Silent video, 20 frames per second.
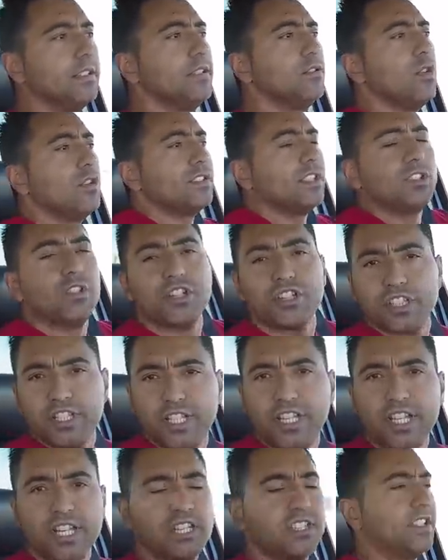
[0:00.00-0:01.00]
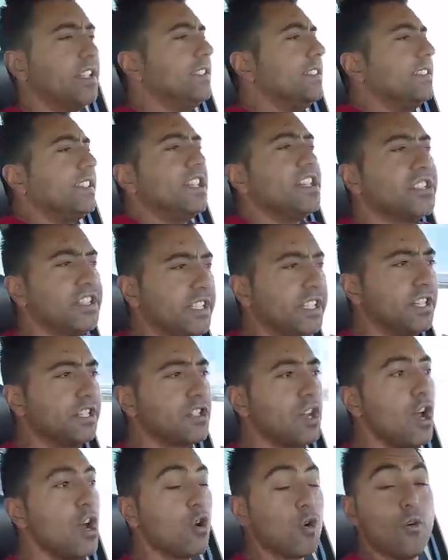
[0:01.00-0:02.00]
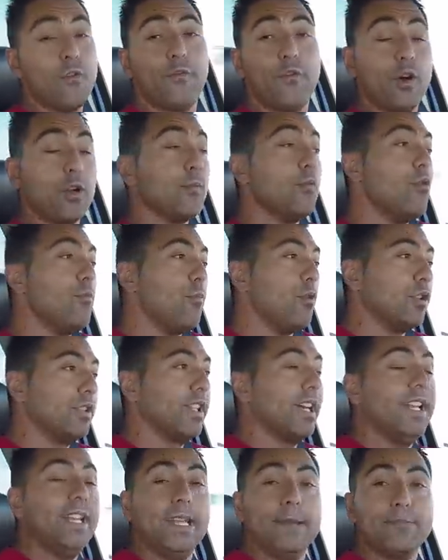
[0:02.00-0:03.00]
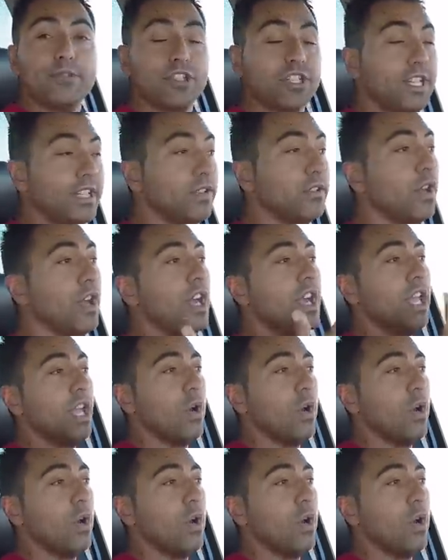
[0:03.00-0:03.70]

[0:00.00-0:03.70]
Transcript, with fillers: dois em dois dias, três em três dias, conforme o ponteiro ia mexendo,